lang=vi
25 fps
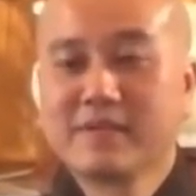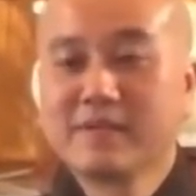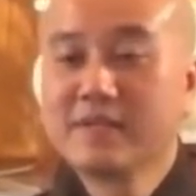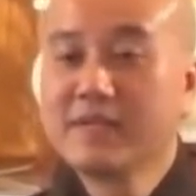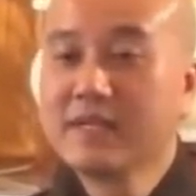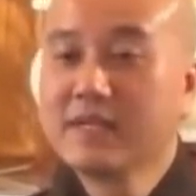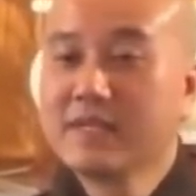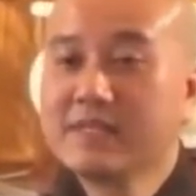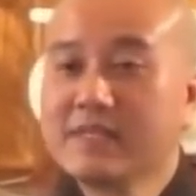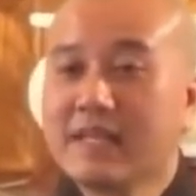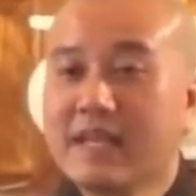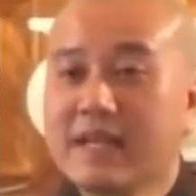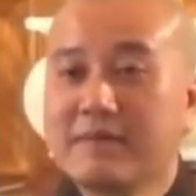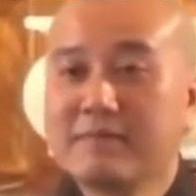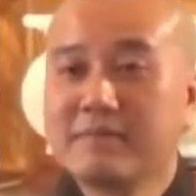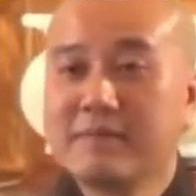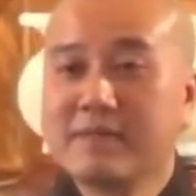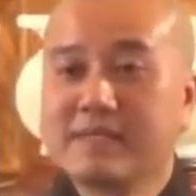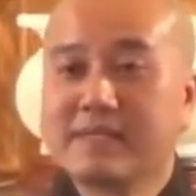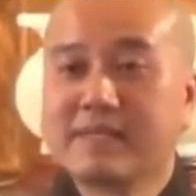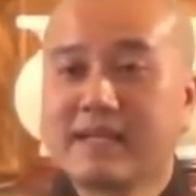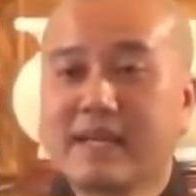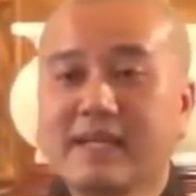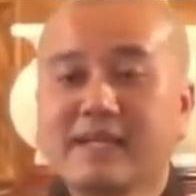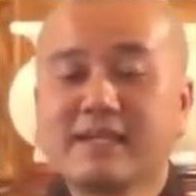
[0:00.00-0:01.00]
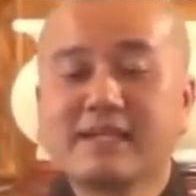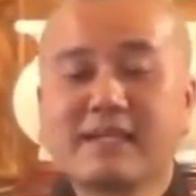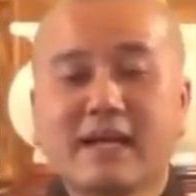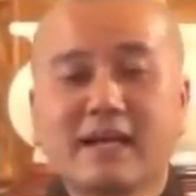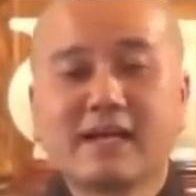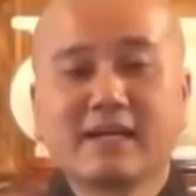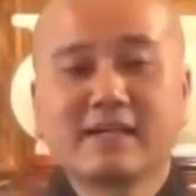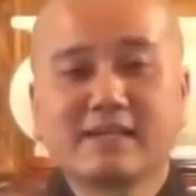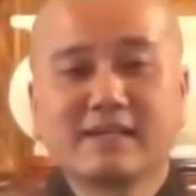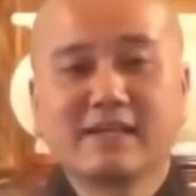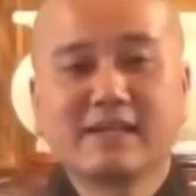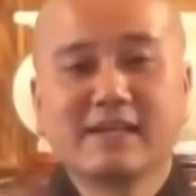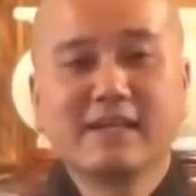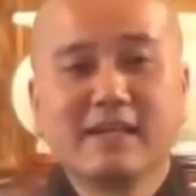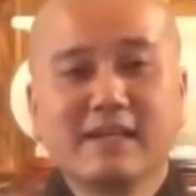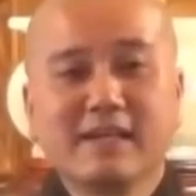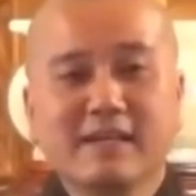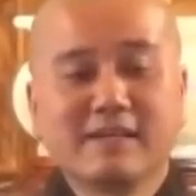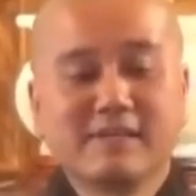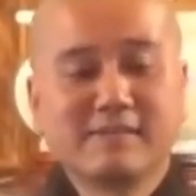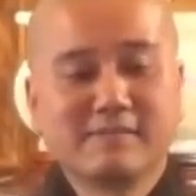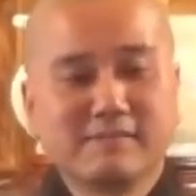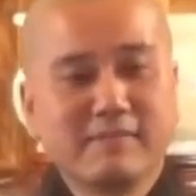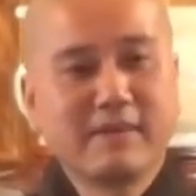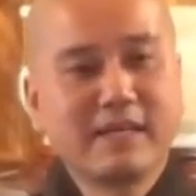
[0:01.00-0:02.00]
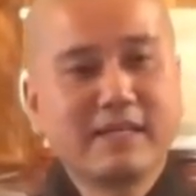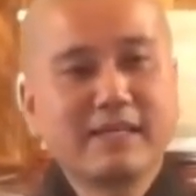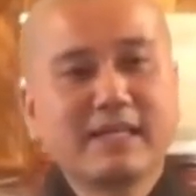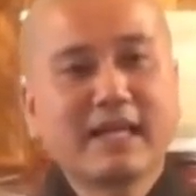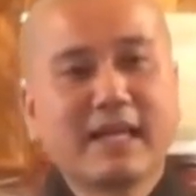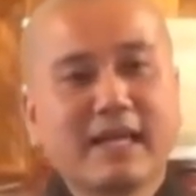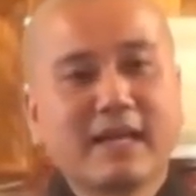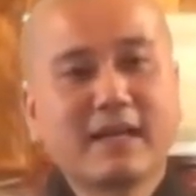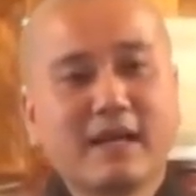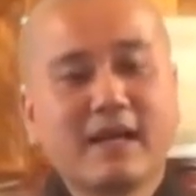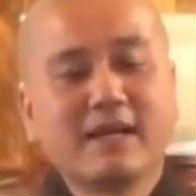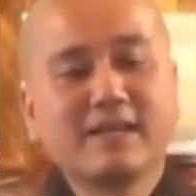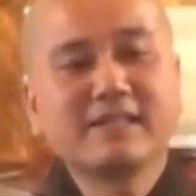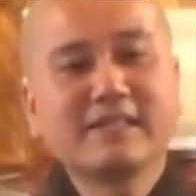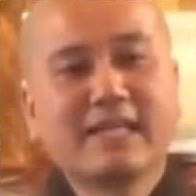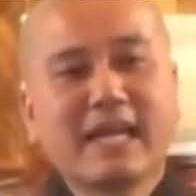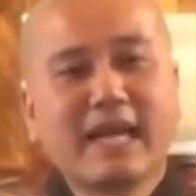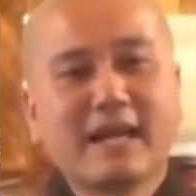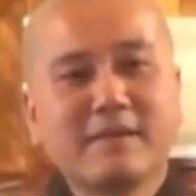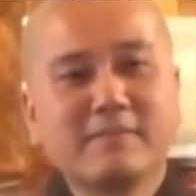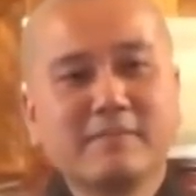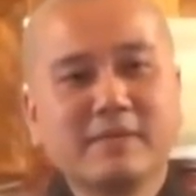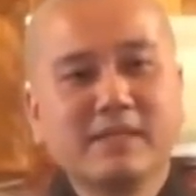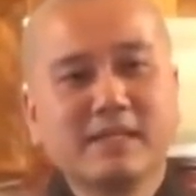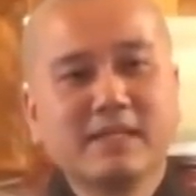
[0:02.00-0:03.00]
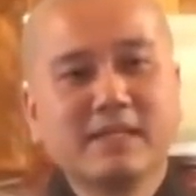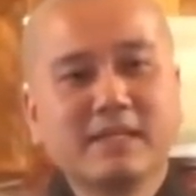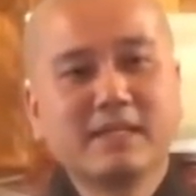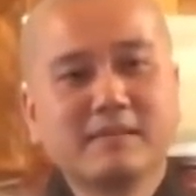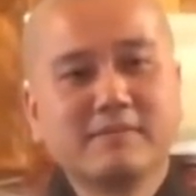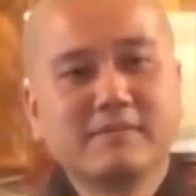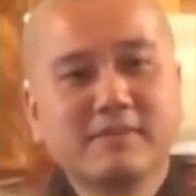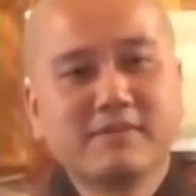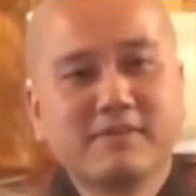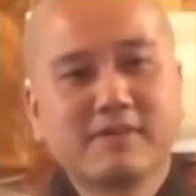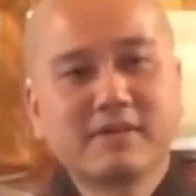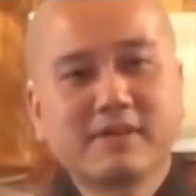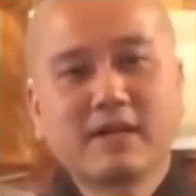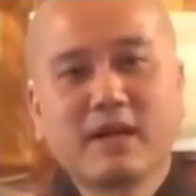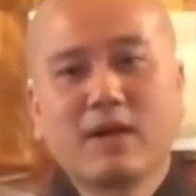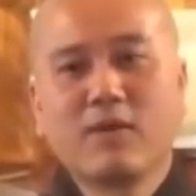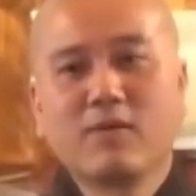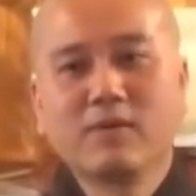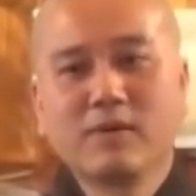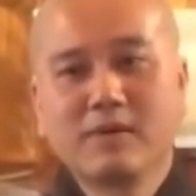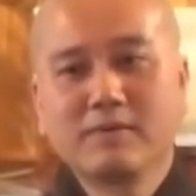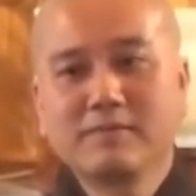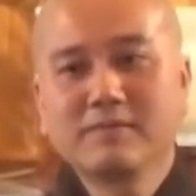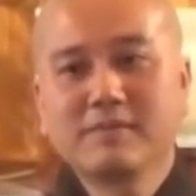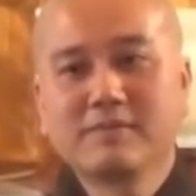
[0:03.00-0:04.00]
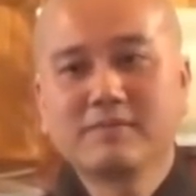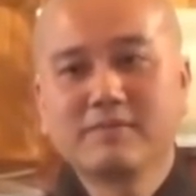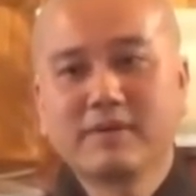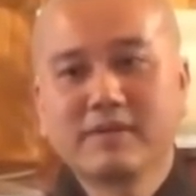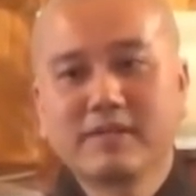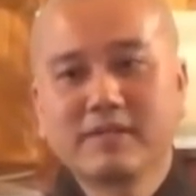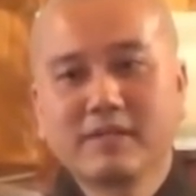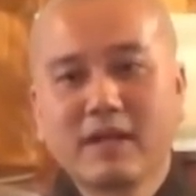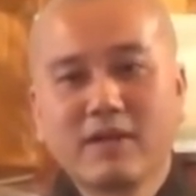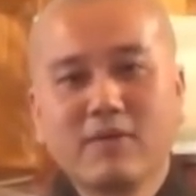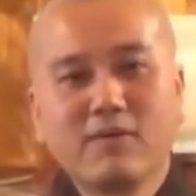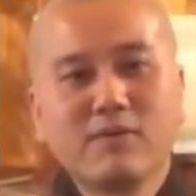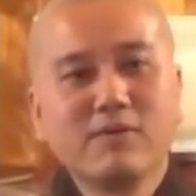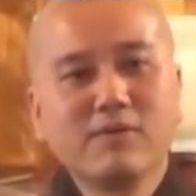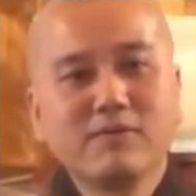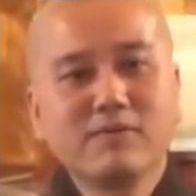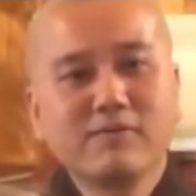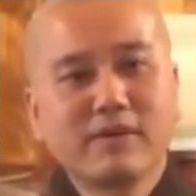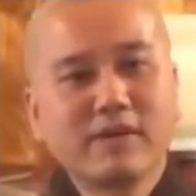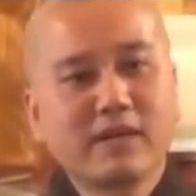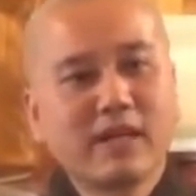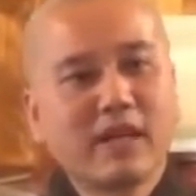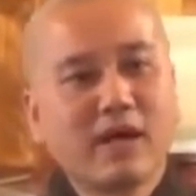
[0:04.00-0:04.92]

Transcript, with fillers: Cho nên là mình thấy rằng mấy ngày ở nhà mình đó là mình phải rầu lắm, phải nấu,